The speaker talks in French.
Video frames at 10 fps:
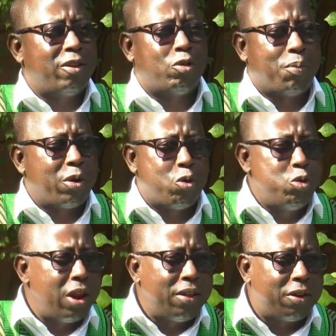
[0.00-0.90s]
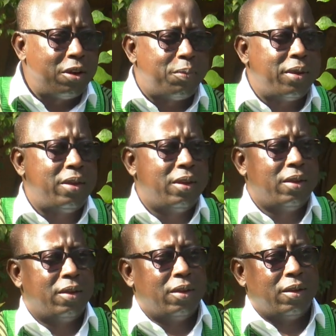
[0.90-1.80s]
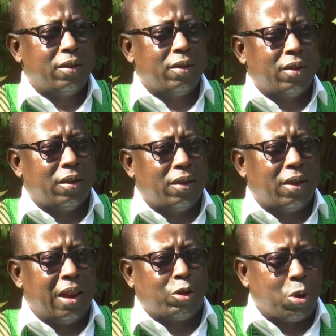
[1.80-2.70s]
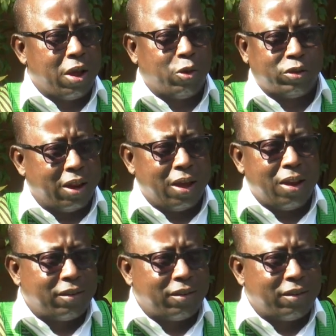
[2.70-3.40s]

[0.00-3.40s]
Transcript: qui ne sont pas connus à l'intérieur du pays. L'électorat au Sénégal,